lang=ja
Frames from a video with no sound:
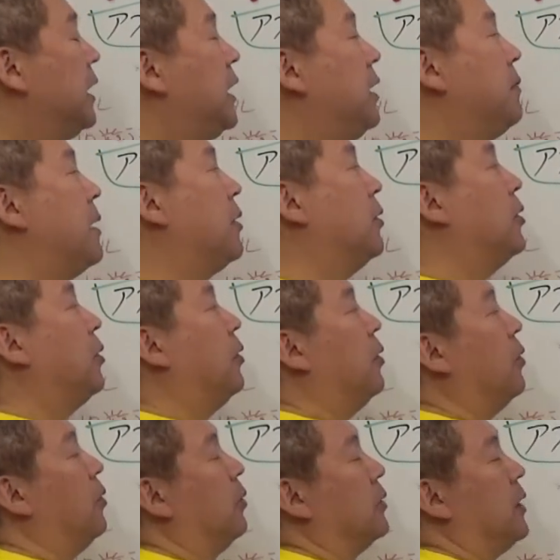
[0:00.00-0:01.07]
今のとこ
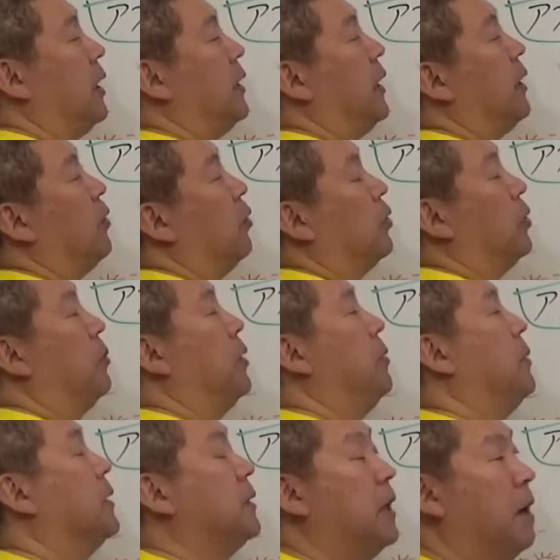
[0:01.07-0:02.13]
ろ5000円でいこうと思い
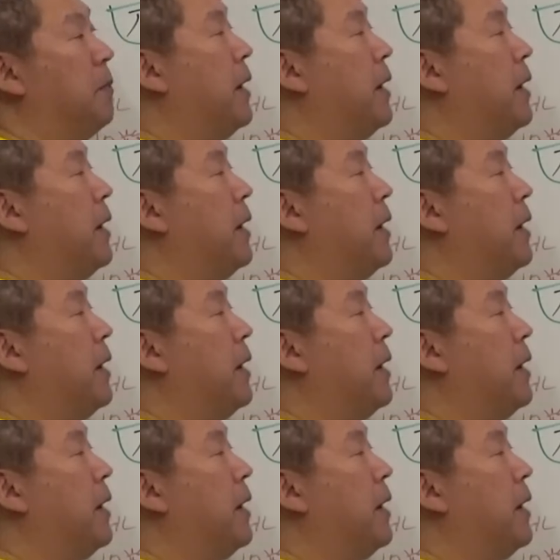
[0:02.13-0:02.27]
ますが、